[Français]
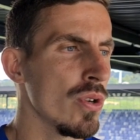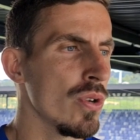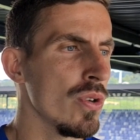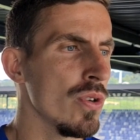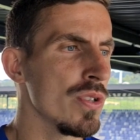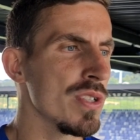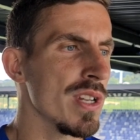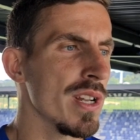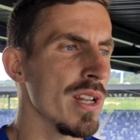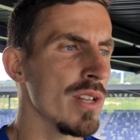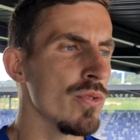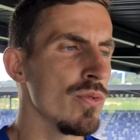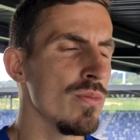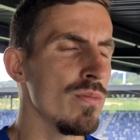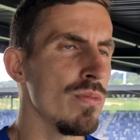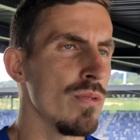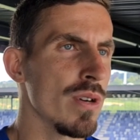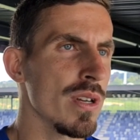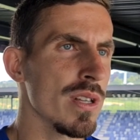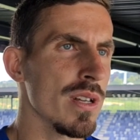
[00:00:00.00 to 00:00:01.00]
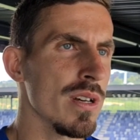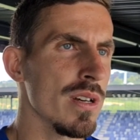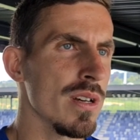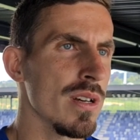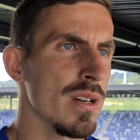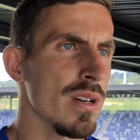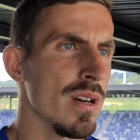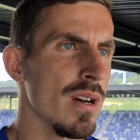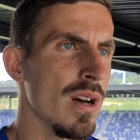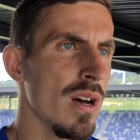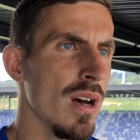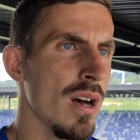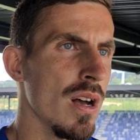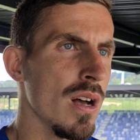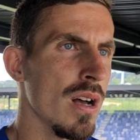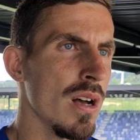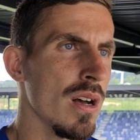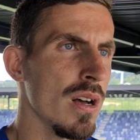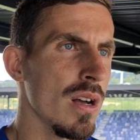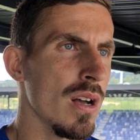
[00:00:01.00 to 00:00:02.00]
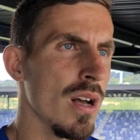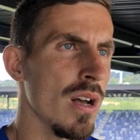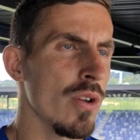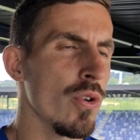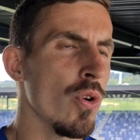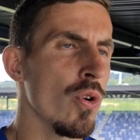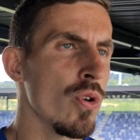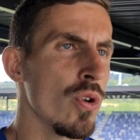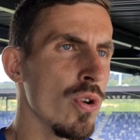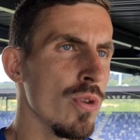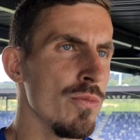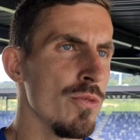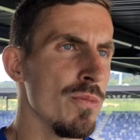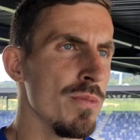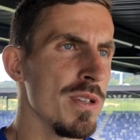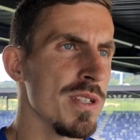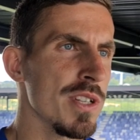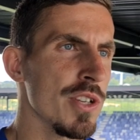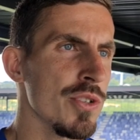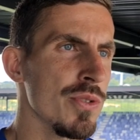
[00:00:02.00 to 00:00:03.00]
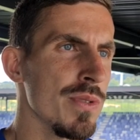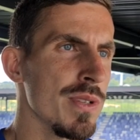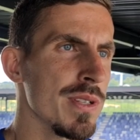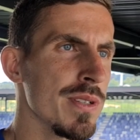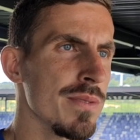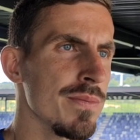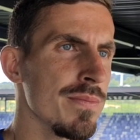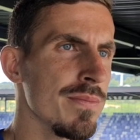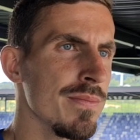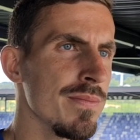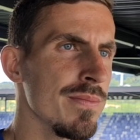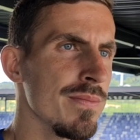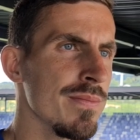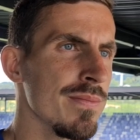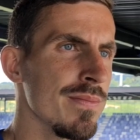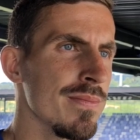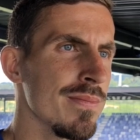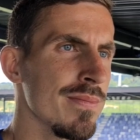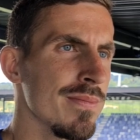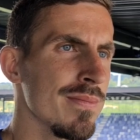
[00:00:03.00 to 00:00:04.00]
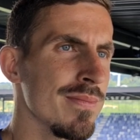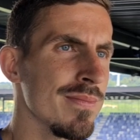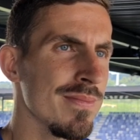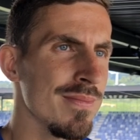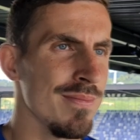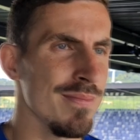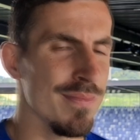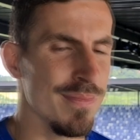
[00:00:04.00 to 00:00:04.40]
Lausanne a tout pour être un grand club du paysage suisse. Merci Olivier.